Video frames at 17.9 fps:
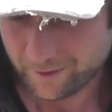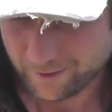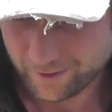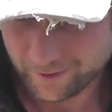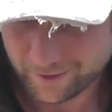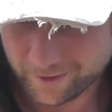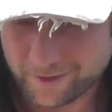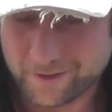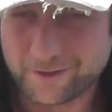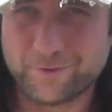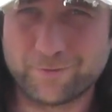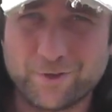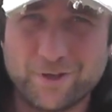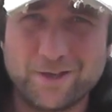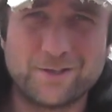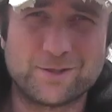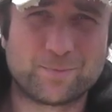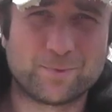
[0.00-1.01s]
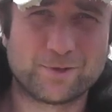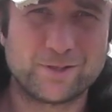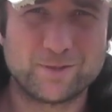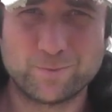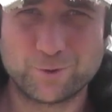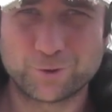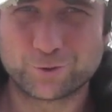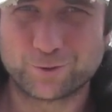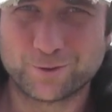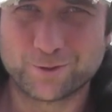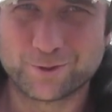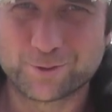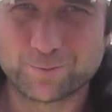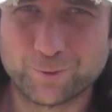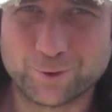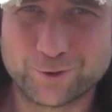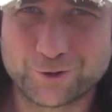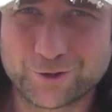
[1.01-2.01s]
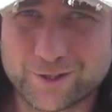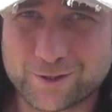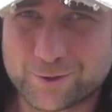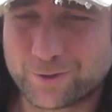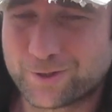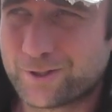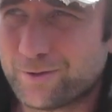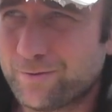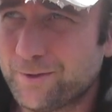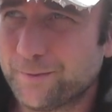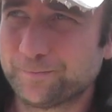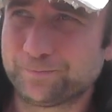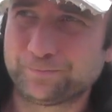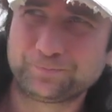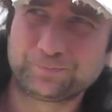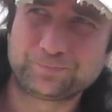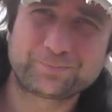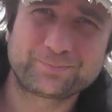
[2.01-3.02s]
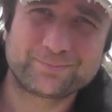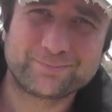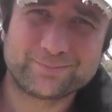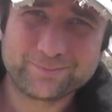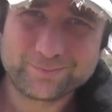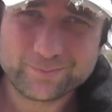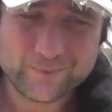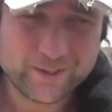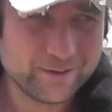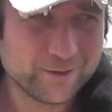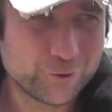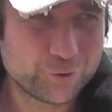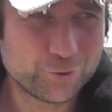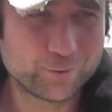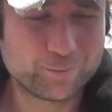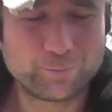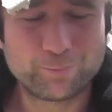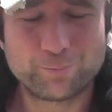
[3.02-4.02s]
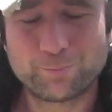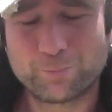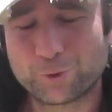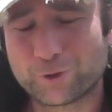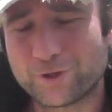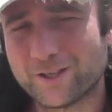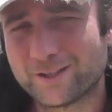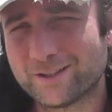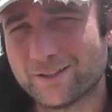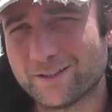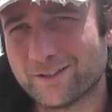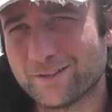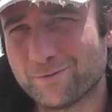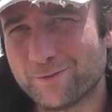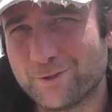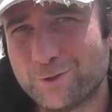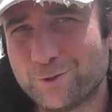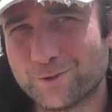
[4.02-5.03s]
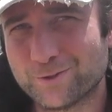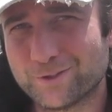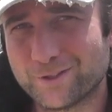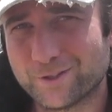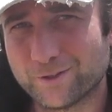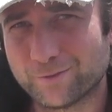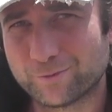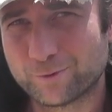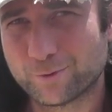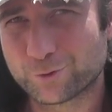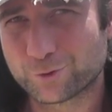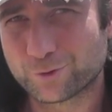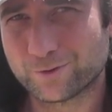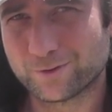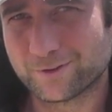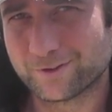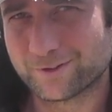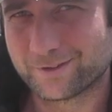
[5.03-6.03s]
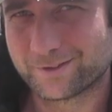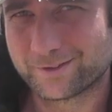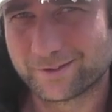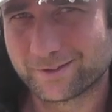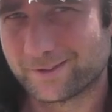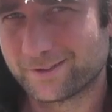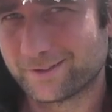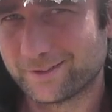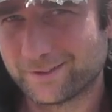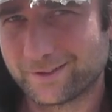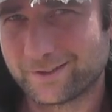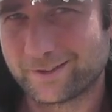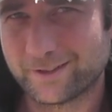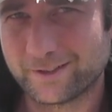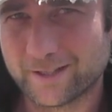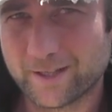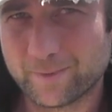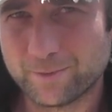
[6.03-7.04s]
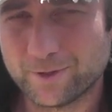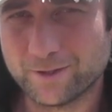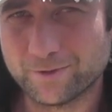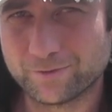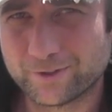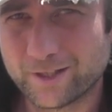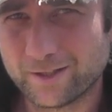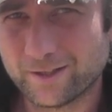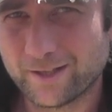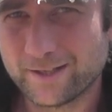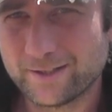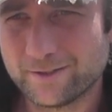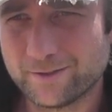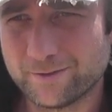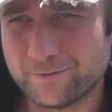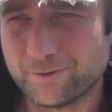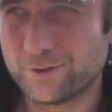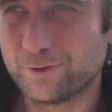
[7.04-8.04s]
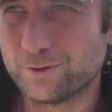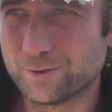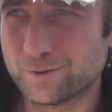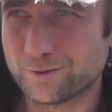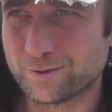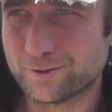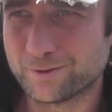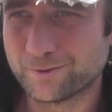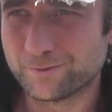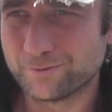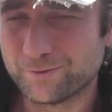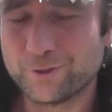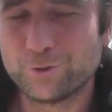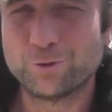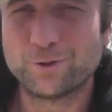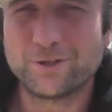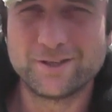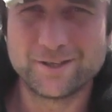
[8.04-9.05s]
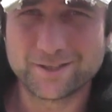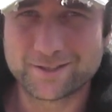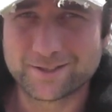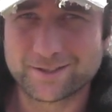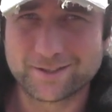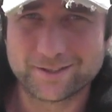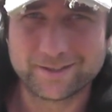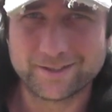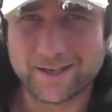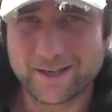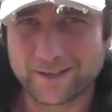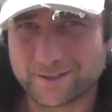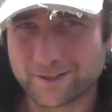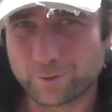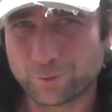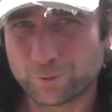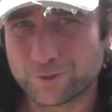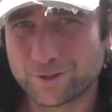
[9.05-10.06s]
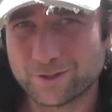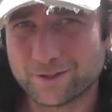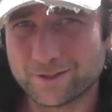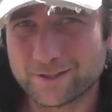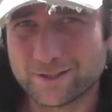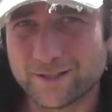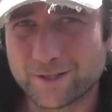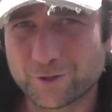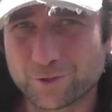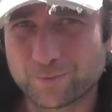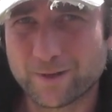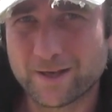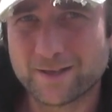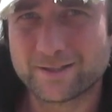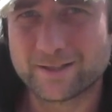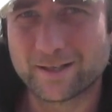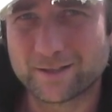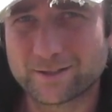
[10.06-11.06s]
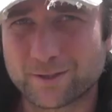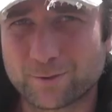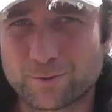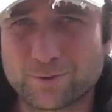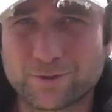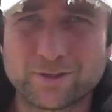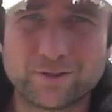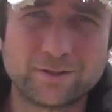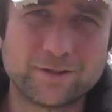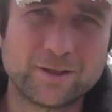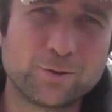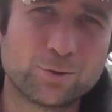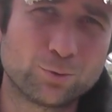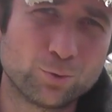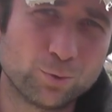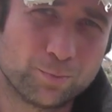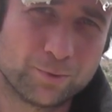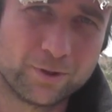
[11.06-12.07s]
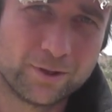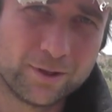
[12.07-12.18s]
А, Евгений, спасибо, что смотришь Анзор ТВ. Насчет Пукета видео, дело в том, что когда были в Таиланде, видео, видео есть. Я их загрузил, если не ошибаюсь, я их загрузил на YouTube.